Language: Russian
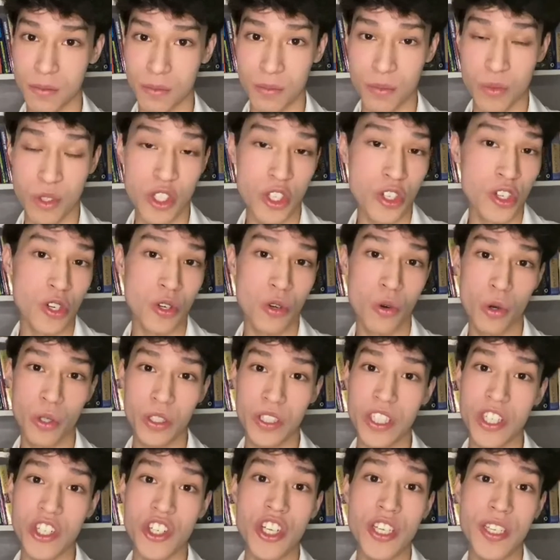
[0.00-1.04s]

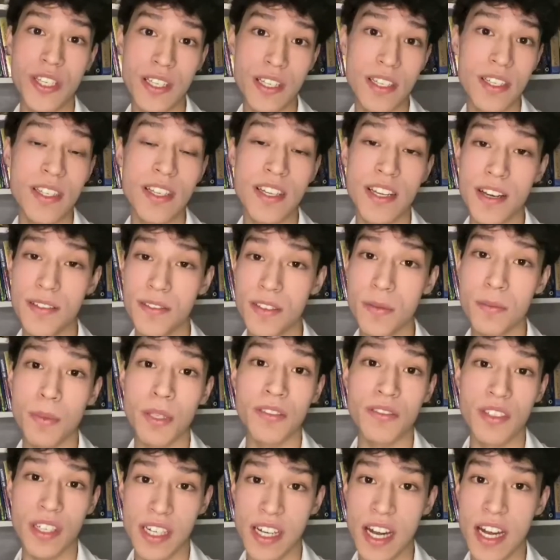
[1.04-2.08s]
ежегодно жители деревни
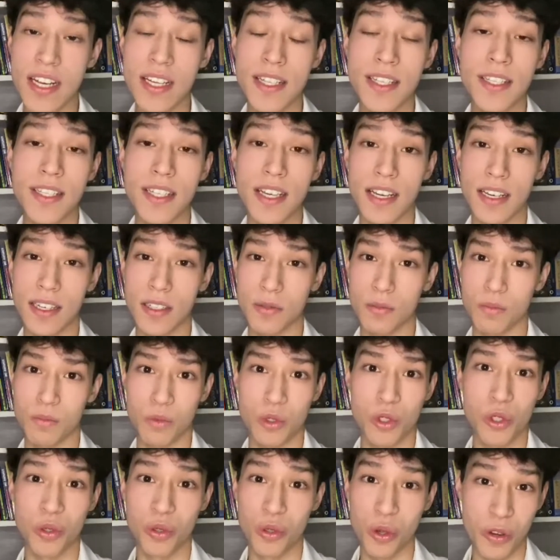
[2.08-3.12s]
подвергались
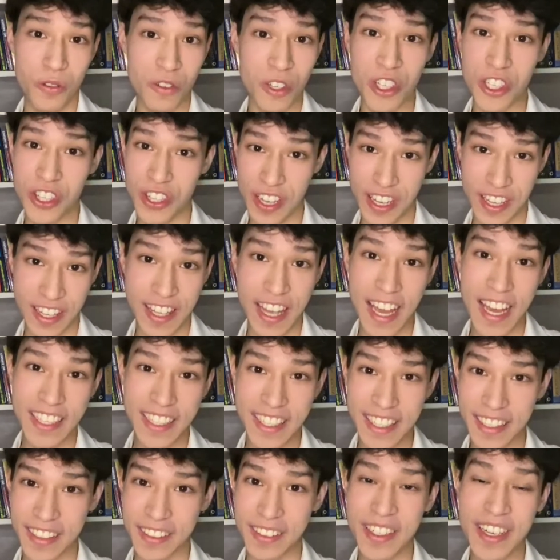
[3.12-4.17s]
чудовищной
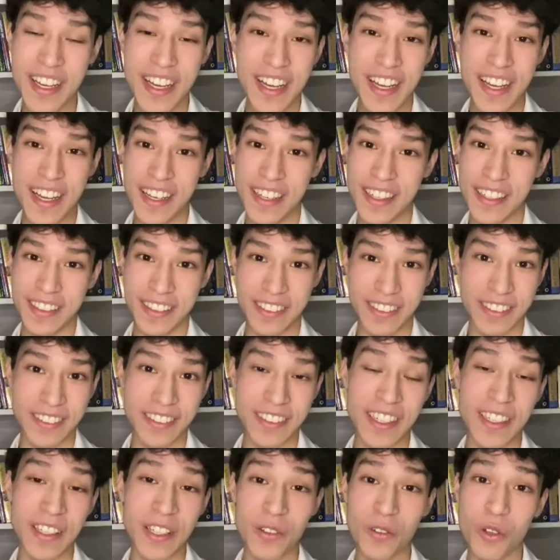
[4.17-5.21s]
атаке э,
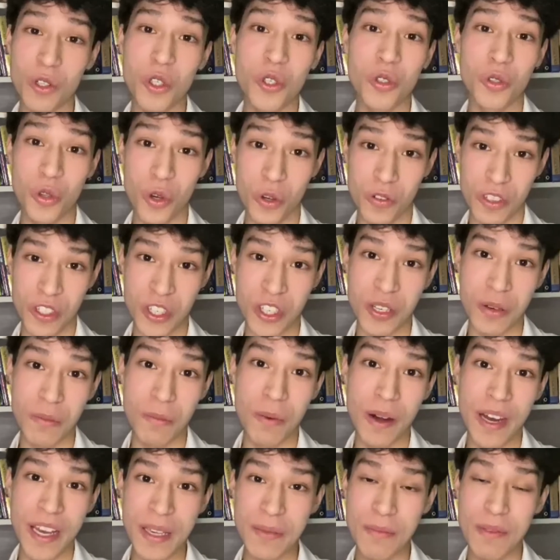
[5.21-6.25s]
одного чудовища
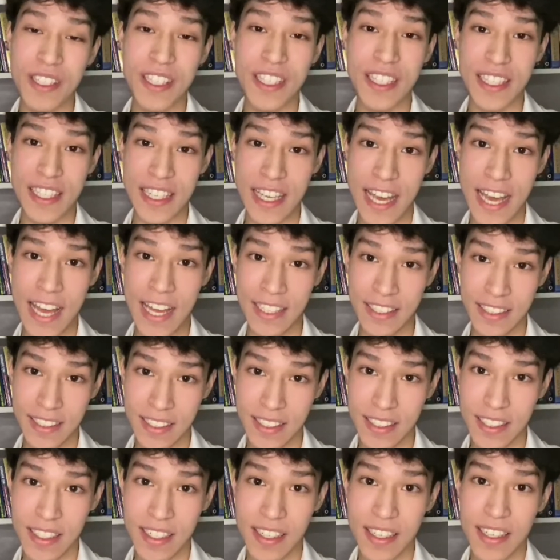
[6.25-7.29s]
по имени Нянь,
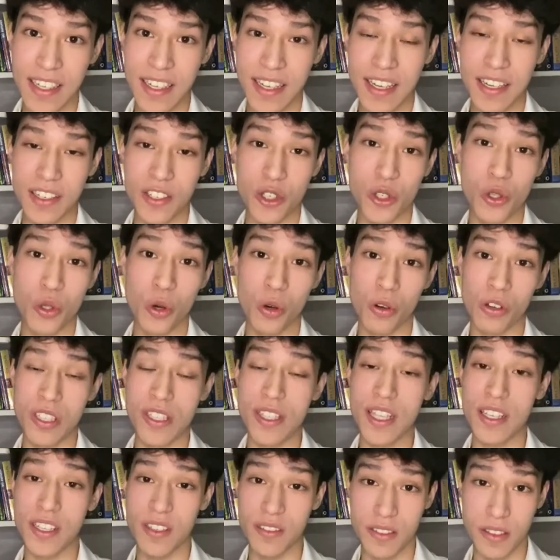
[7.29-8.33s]
что,
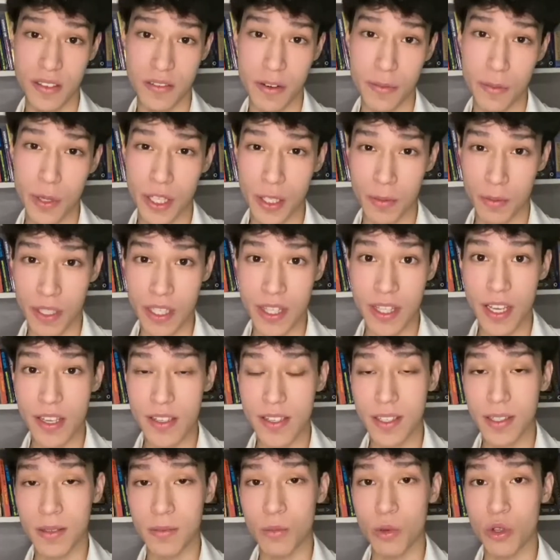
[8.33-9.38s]
кстати, в современном
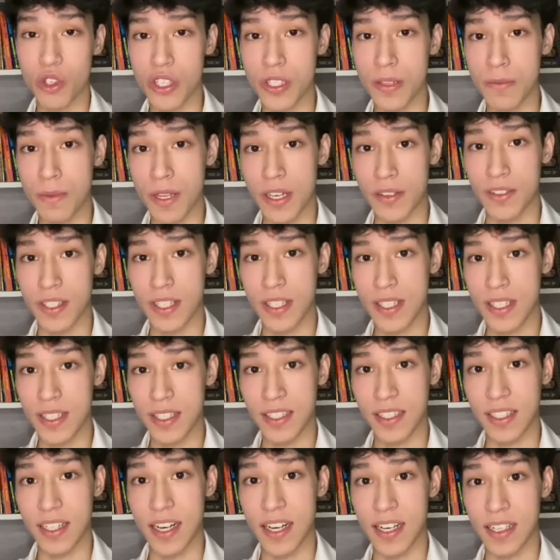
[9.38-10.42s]
китайском можно перевести
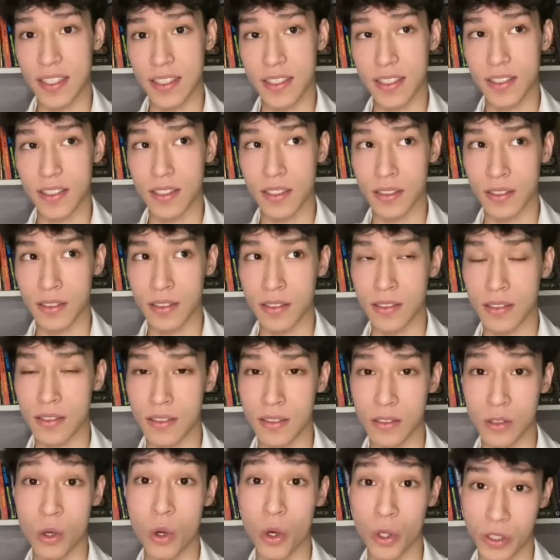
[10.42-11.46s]
как э,
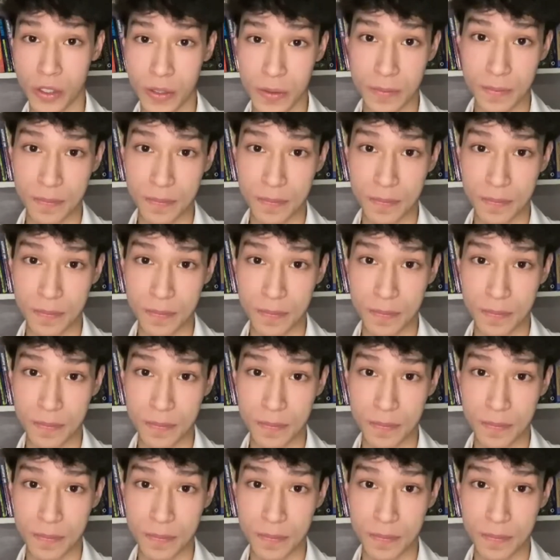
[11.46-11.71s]
«год».